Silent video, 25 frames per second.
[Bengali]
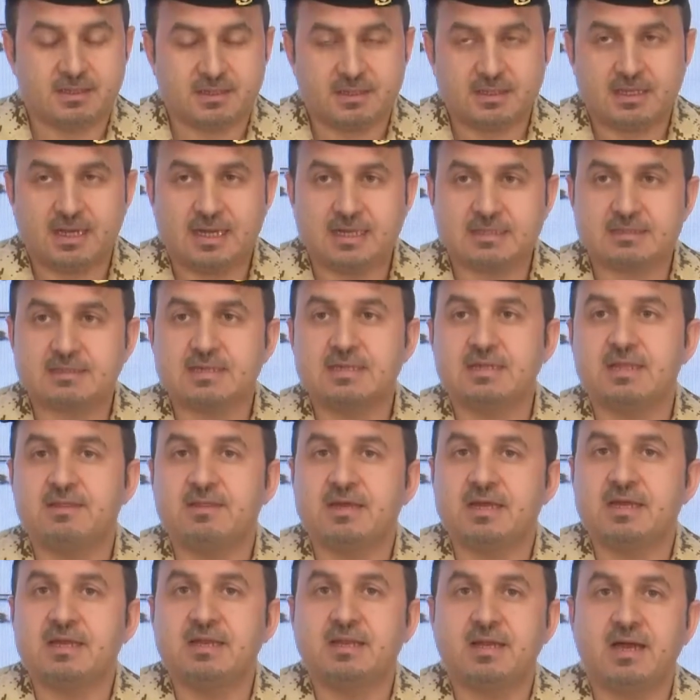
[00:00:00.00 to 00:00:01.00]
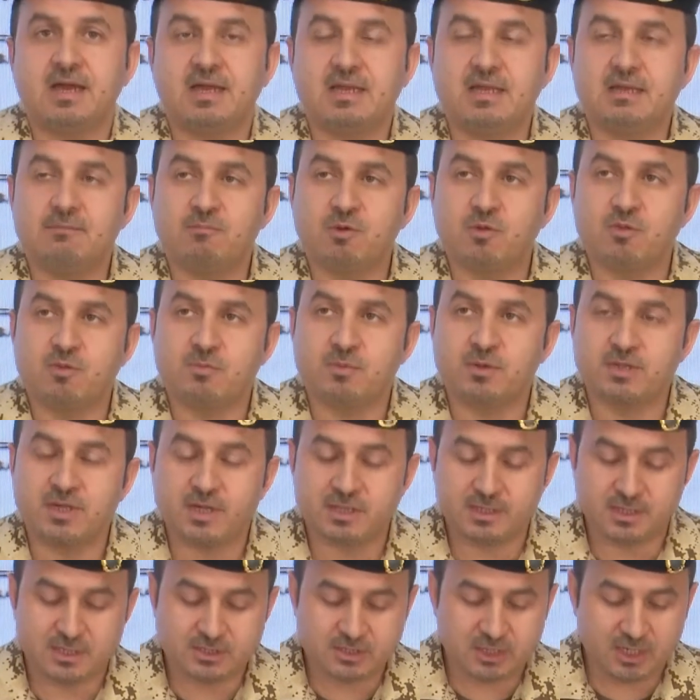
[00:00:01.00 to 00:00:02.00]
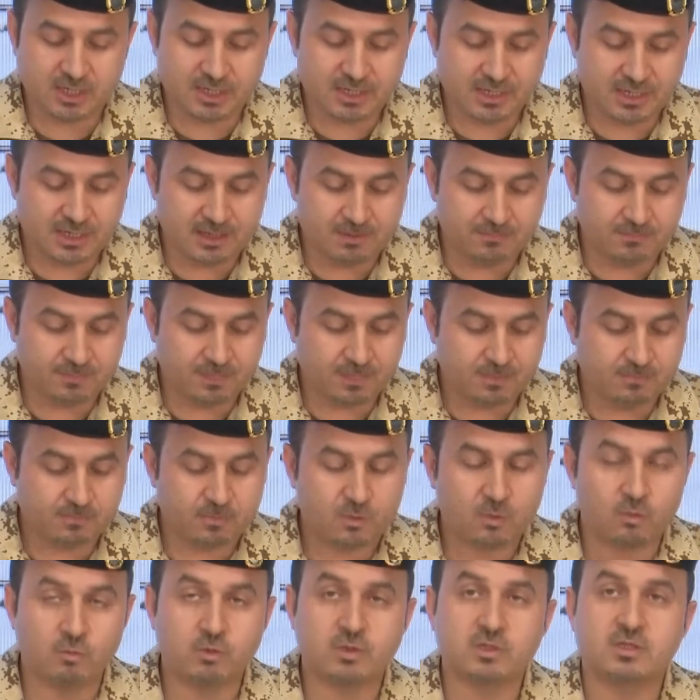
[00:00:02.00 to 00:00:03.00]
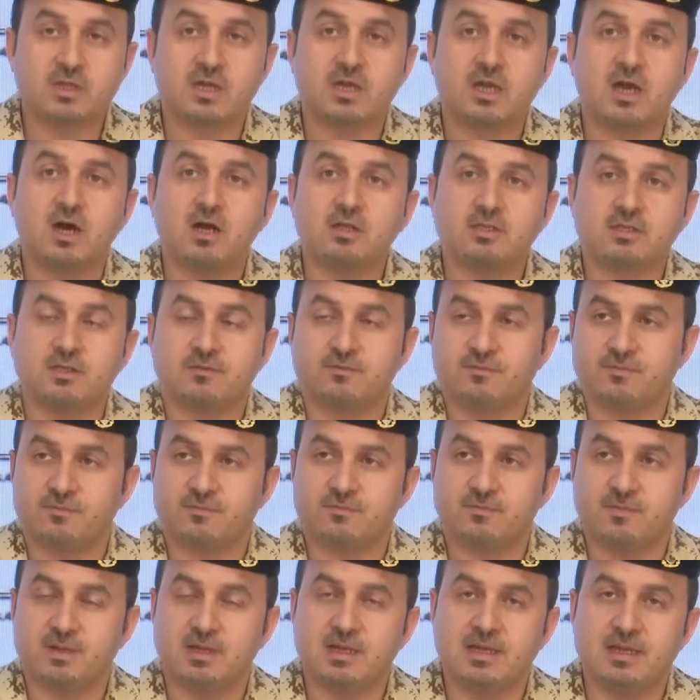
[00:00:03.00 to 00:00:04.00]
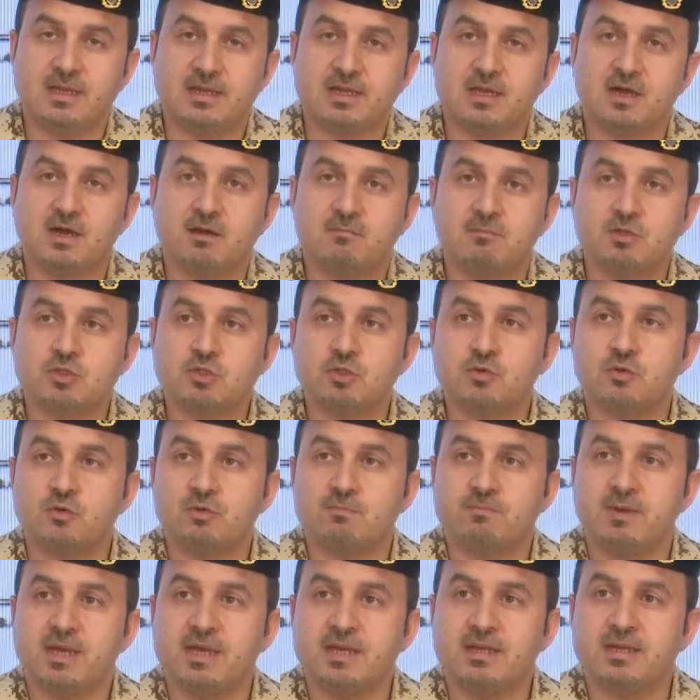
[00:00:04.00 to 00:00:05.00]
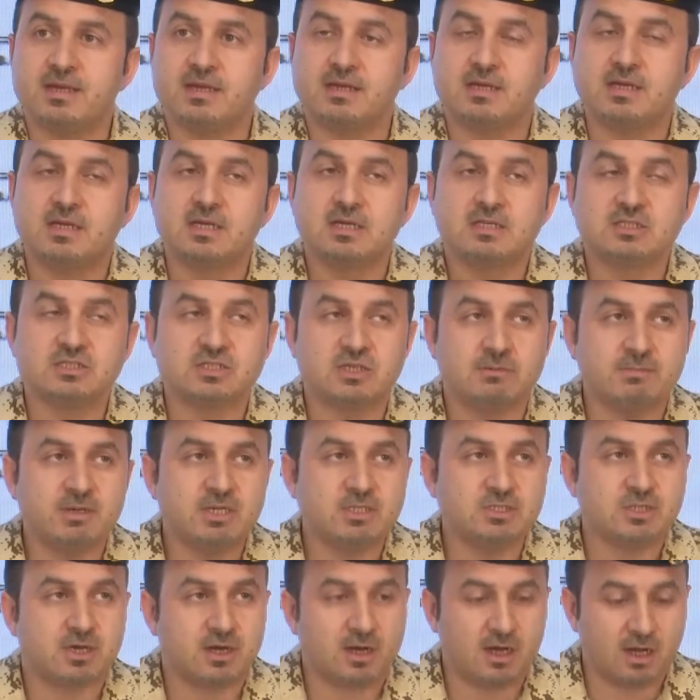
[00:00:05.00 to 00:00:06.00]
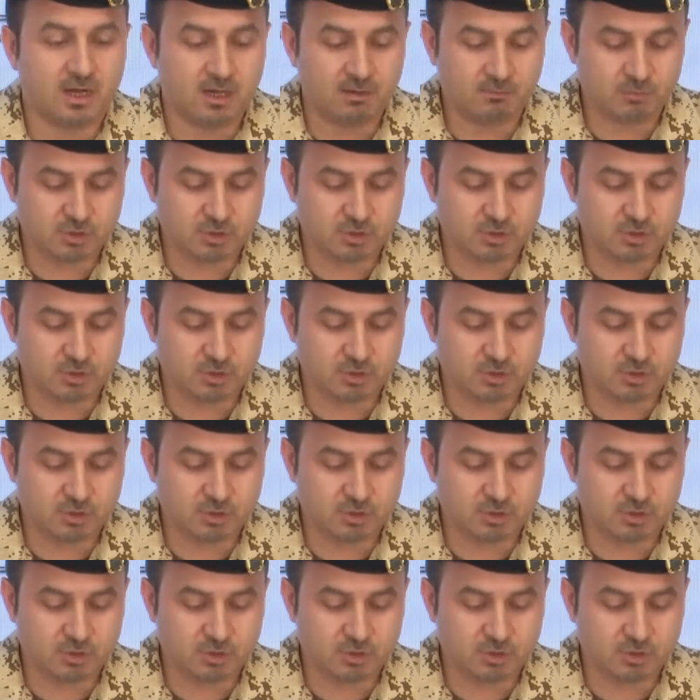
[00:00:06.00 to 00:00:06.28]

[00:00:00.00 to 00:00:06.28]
খবর অর্থাৎ সংবাদ সব কিছু আপনারা আপডেট পাবেন ওই ওয়েবসাইটের মাধ্যমে